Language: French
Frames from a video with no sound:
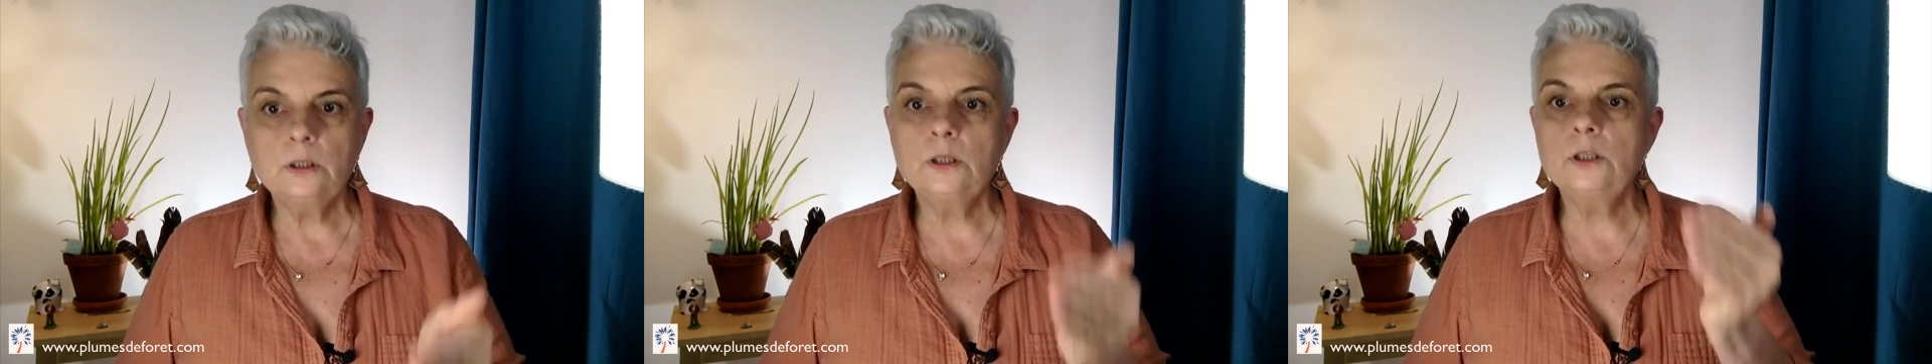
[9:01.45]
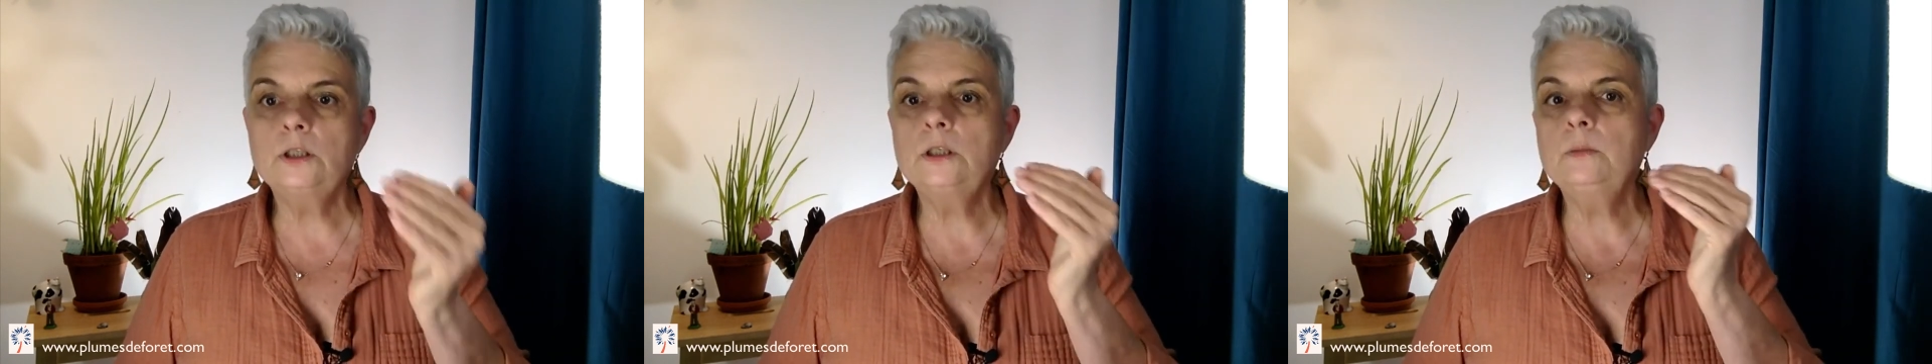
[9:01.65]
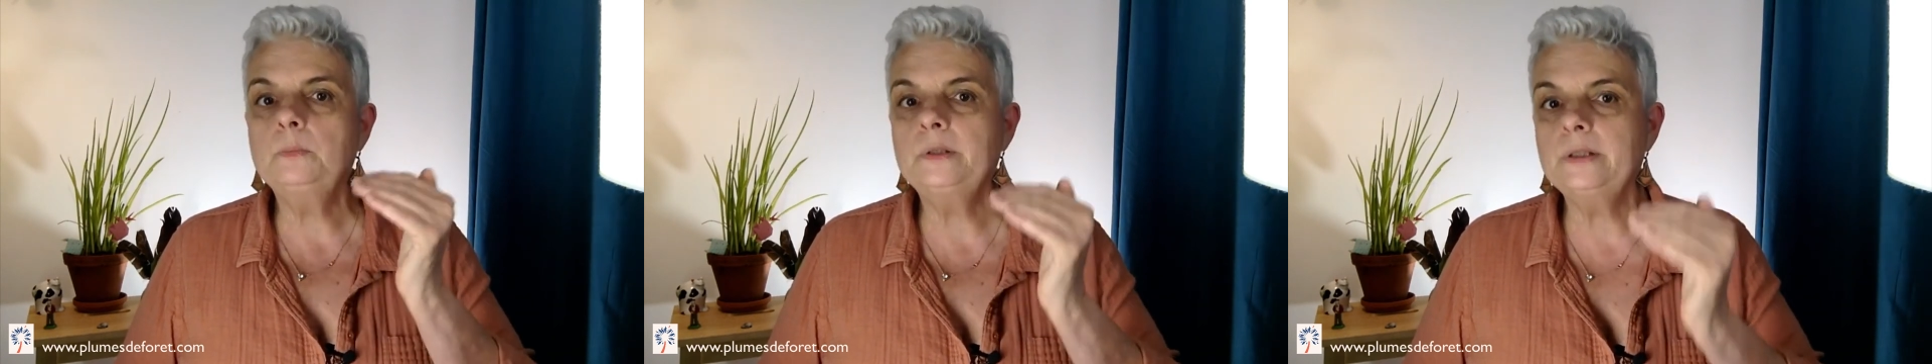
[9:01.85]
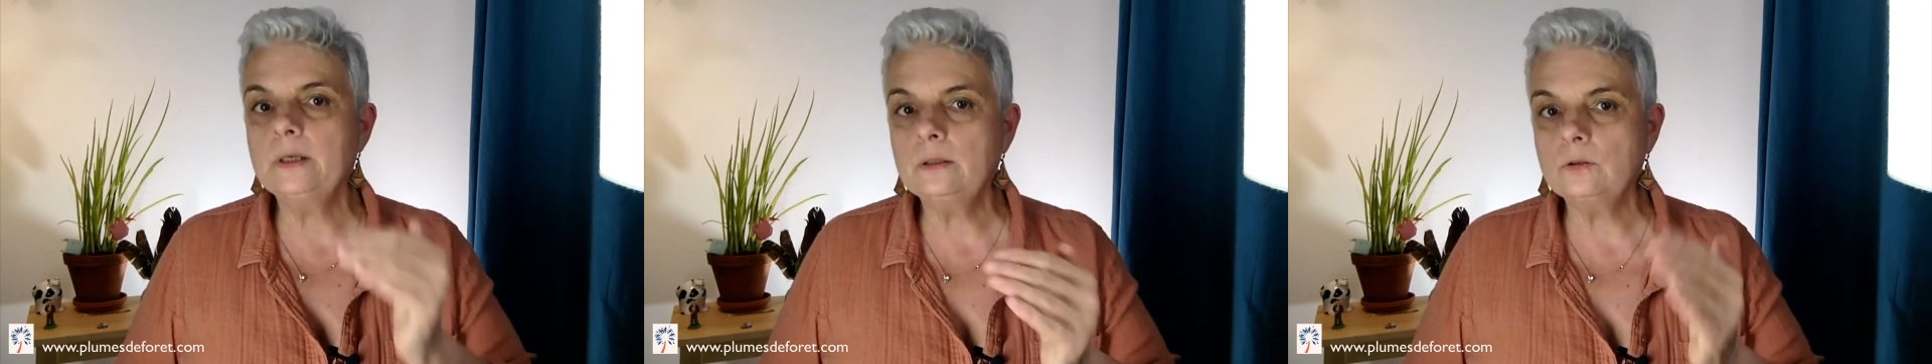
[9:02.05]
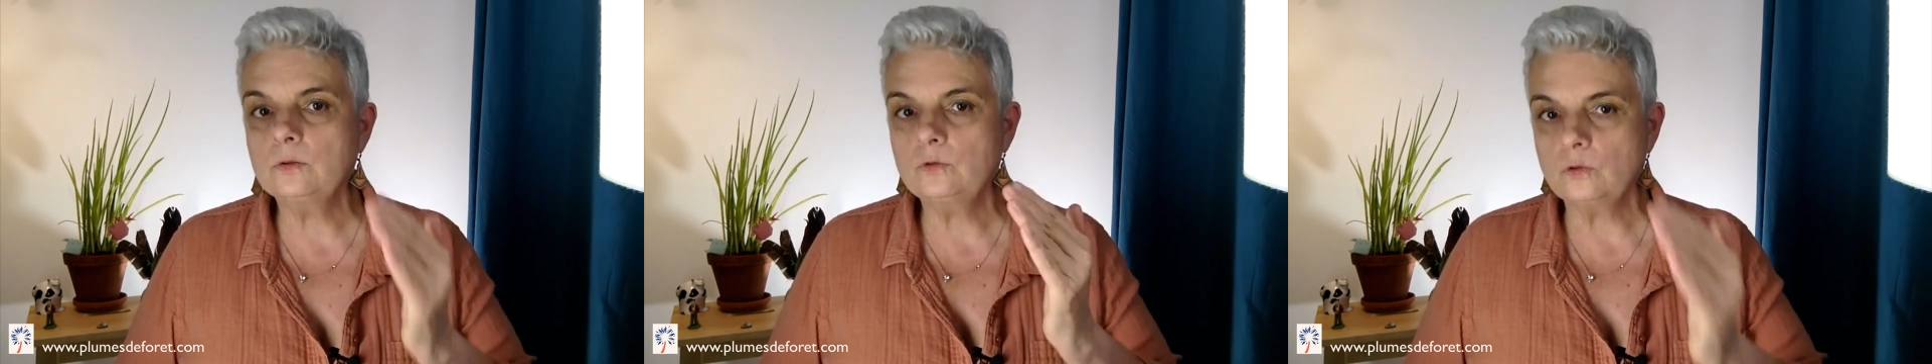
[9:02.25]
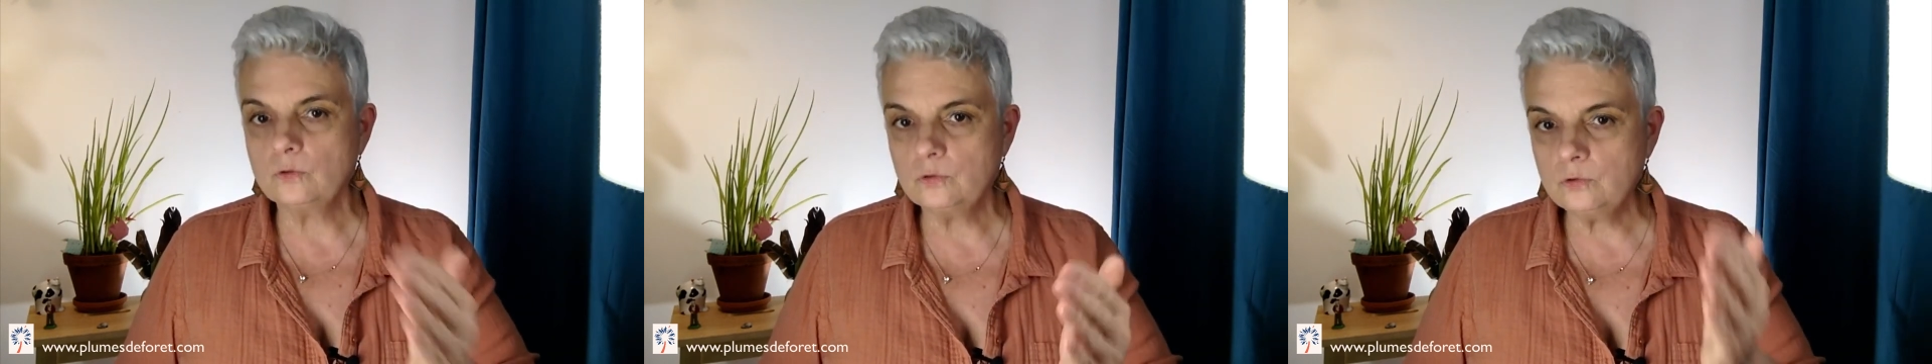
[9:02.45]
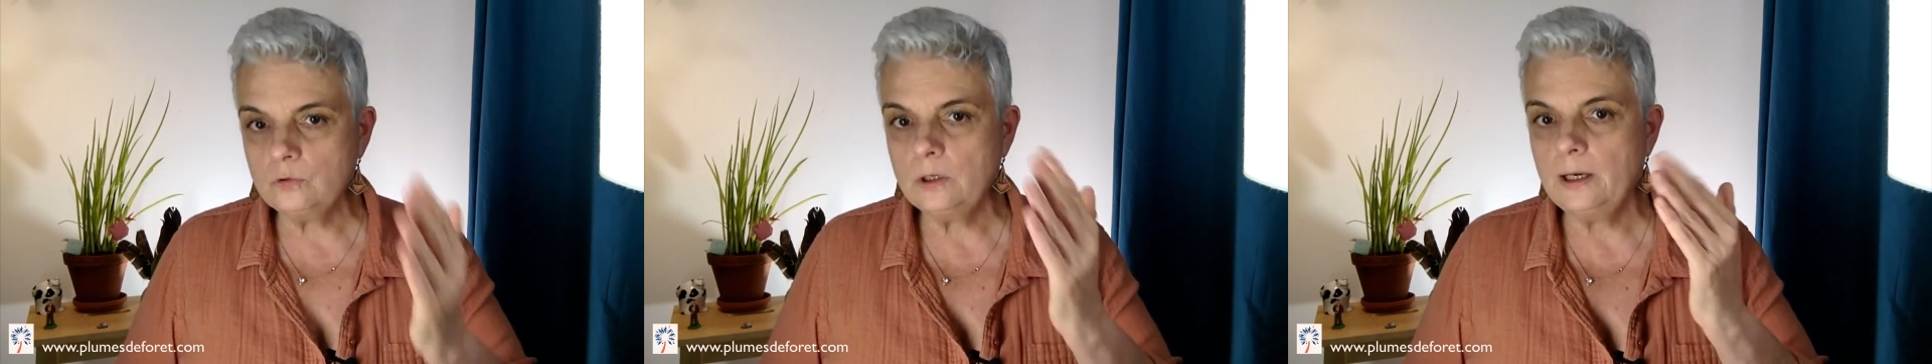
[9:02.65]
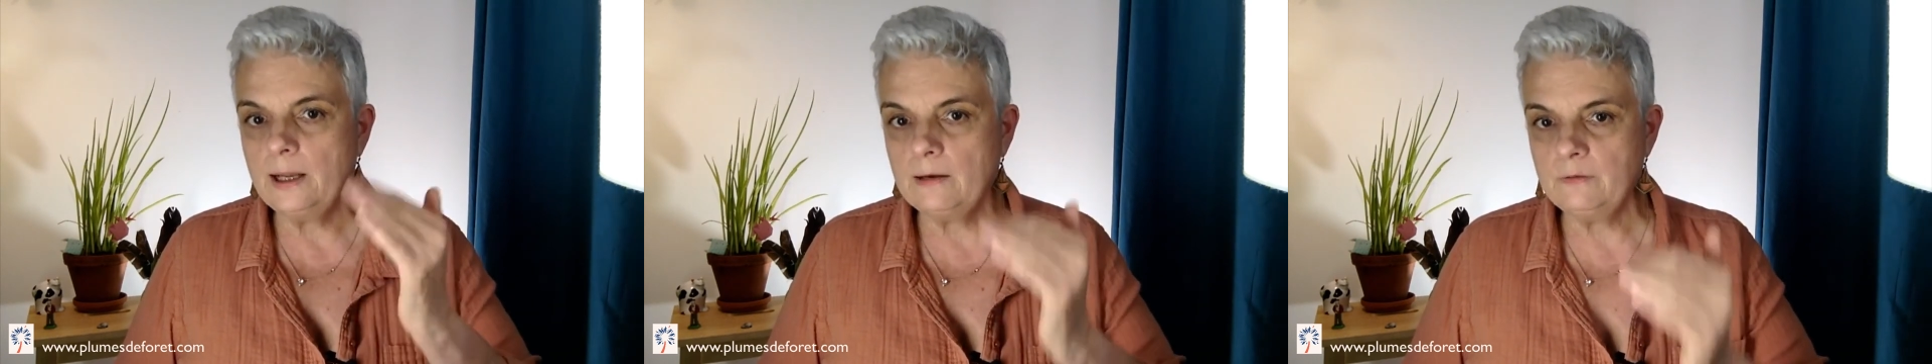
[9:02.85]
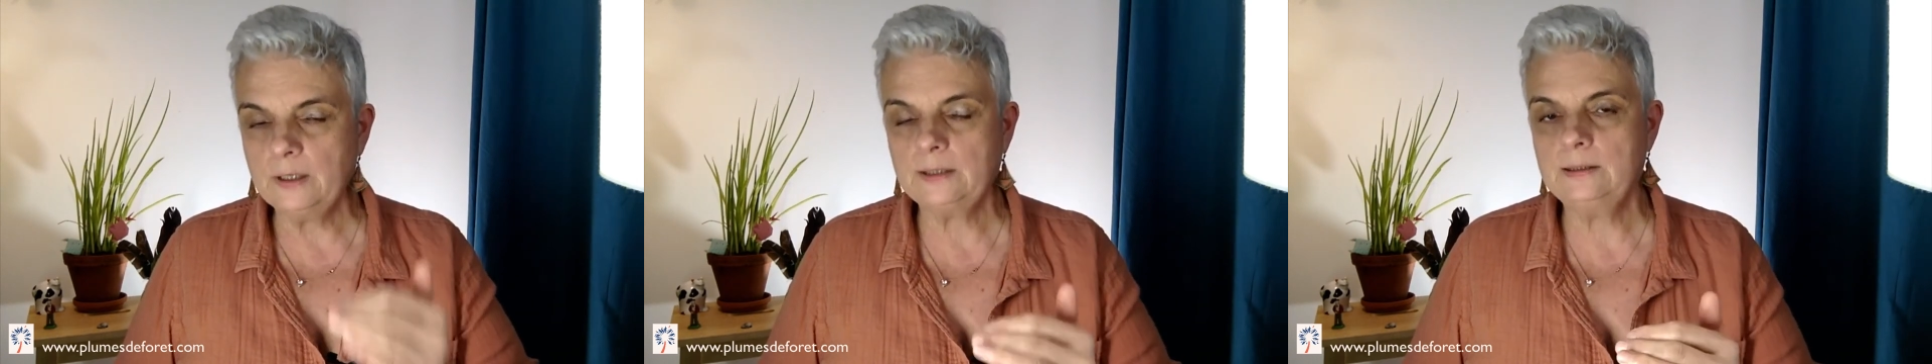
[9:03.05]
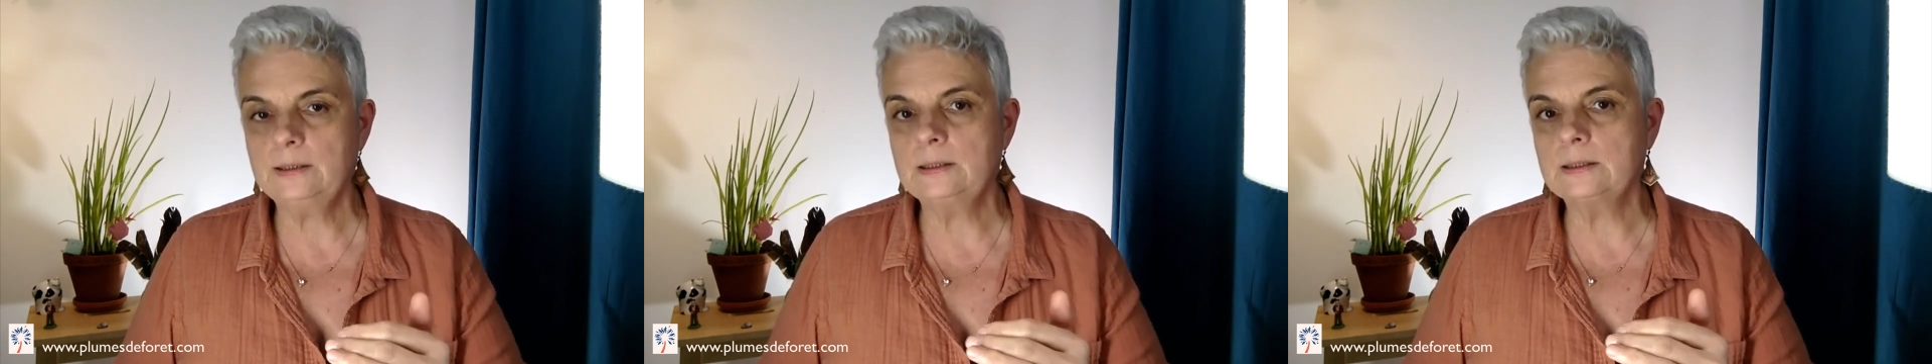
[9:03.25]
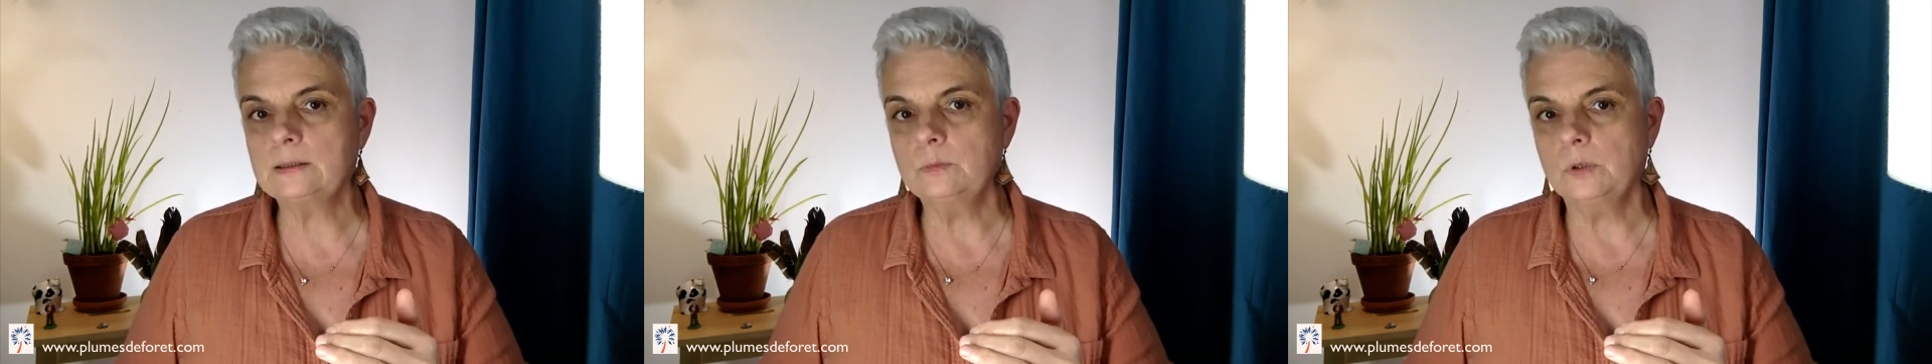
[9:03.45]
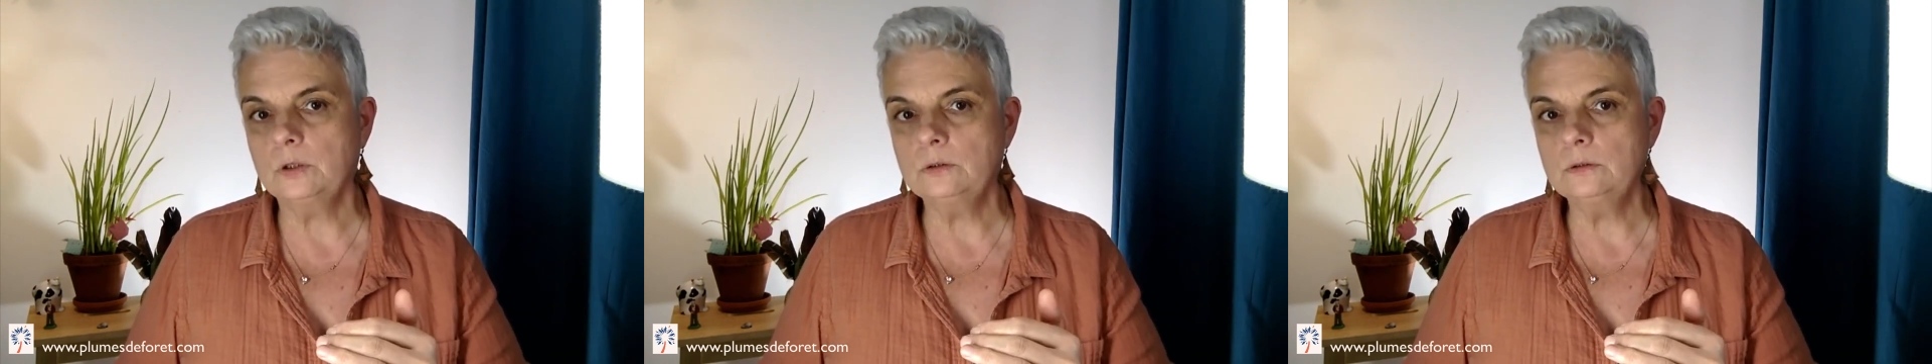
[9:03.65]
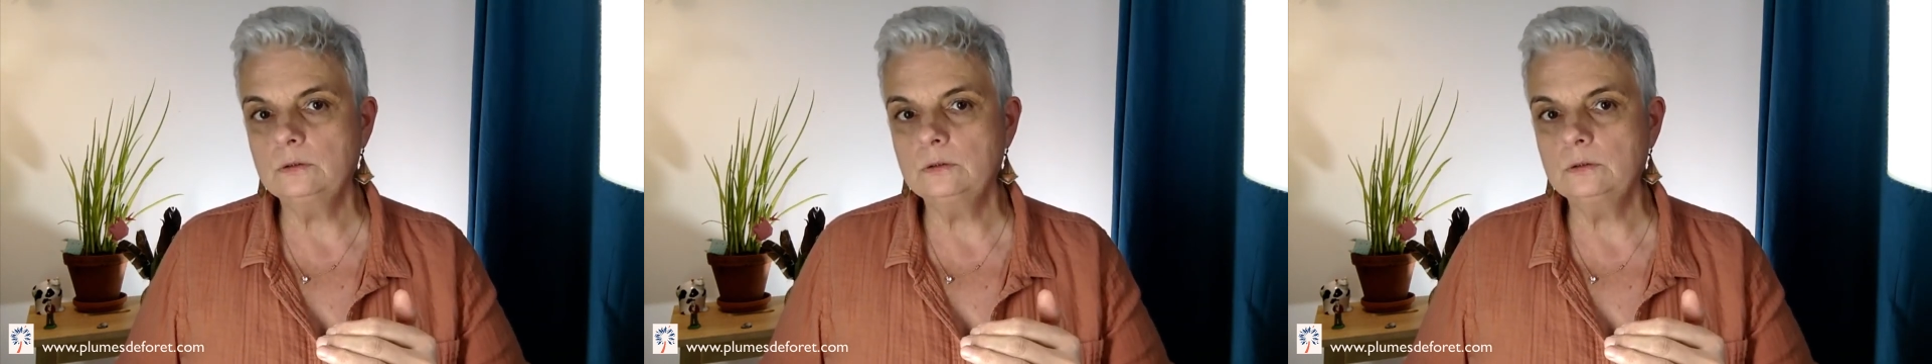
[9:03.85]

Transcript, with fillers: J'ai bien entendu l'avertissement.